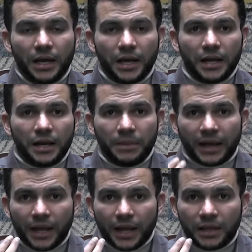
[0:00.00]
لأن
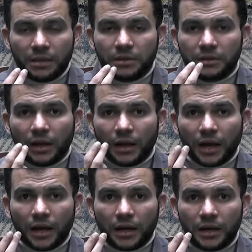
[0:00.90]
البخاخة دي
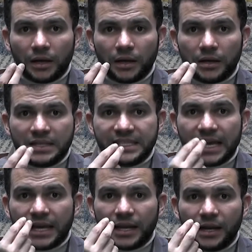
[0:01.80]
بتطلع آه،
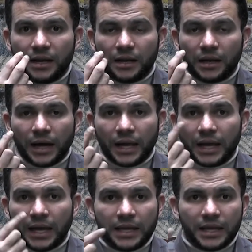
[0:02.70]
سائل على
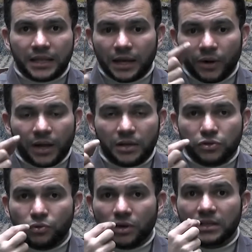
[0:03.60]
هيئة أو على
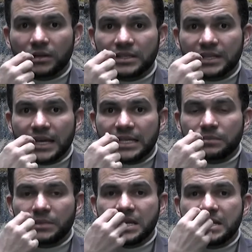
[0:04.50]
صورة
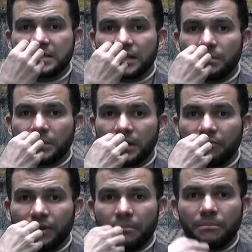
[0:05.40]
رزاز بينزل من
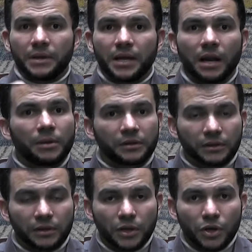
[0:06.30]
الفم إلى
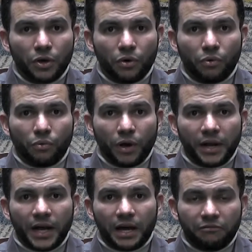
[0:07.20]
البطن
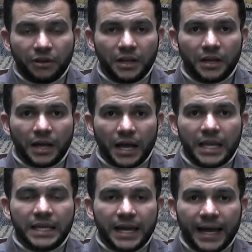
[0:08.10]
واحنا عارفين ان
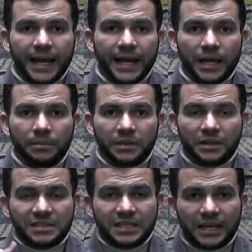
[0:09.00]
اي حاجة
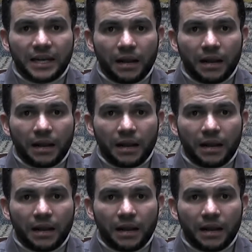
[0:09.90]
بتصل الى